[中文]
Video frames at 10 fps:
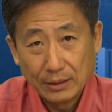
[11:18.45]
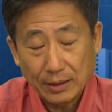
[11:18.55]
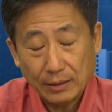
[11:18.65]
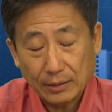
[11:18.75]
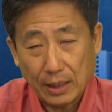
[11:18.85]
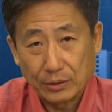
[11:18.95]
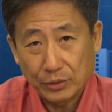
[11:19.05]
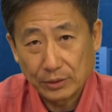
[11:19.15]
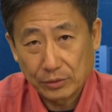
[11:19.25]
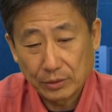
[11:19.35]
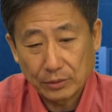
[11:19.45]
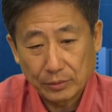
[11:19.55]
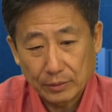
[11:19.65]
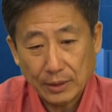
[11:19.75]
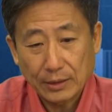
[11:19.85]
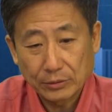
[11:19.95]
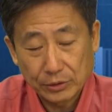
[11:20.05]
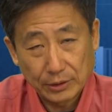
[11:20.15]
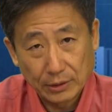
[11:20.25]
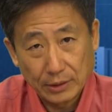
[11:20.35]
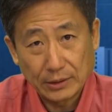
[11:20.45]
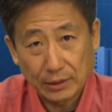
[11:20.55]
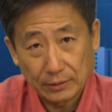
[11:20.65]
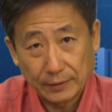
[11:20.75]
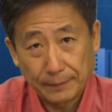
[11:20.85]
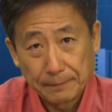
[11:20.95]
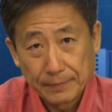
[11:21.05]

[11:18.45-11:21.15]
他坦率地说，他就是一个内向的人。